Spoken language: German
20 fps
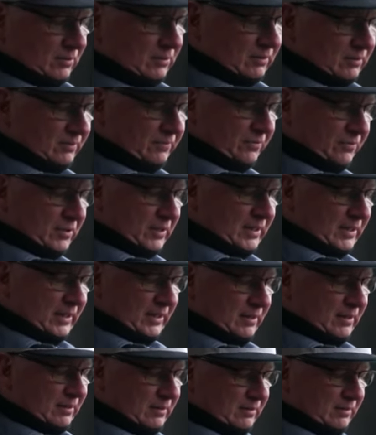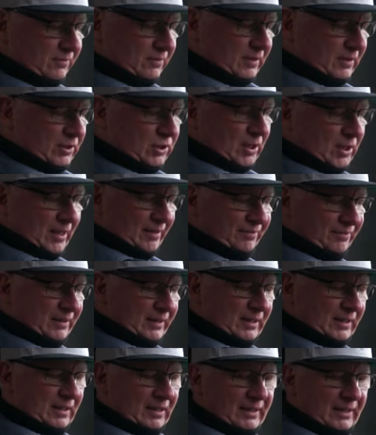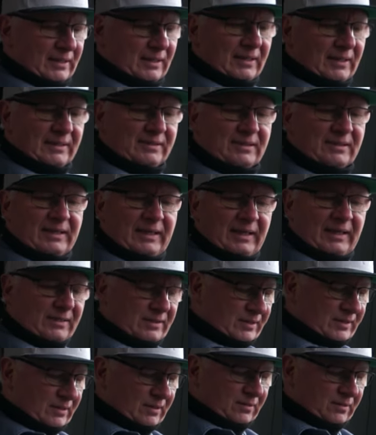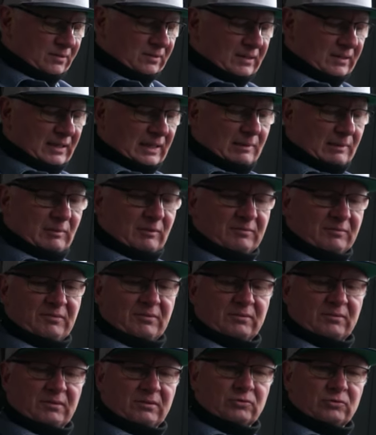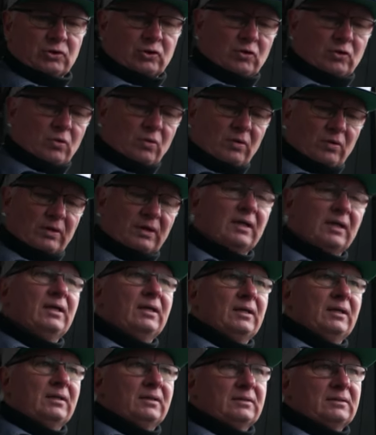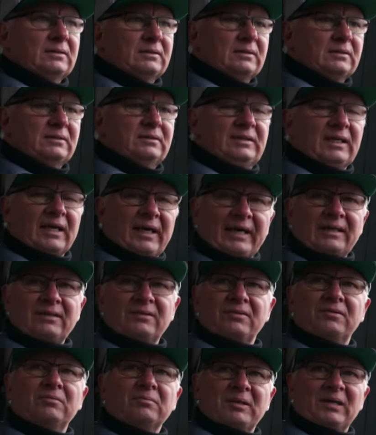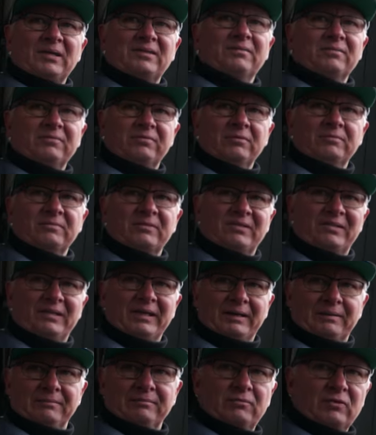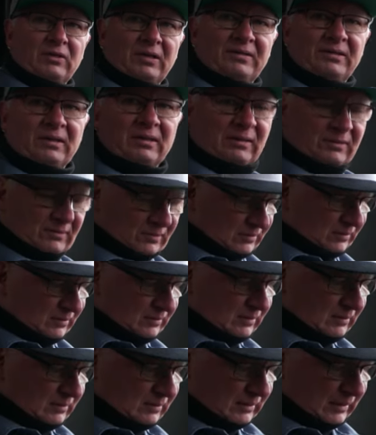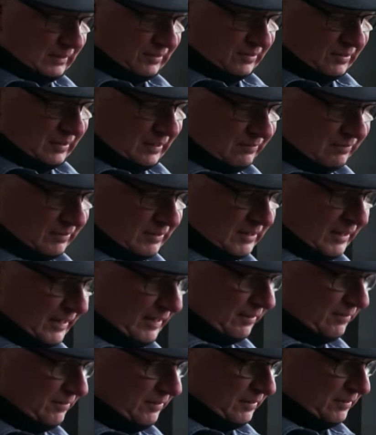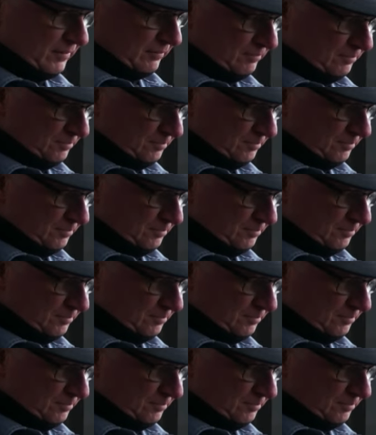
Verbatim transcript: Und von, äh, von der Schleifringeinheit geht hier so ein Kabel, so, so ein Strunk äh, direkt zum Kasten 5C, wo das dann Ganze dann verteilt wird.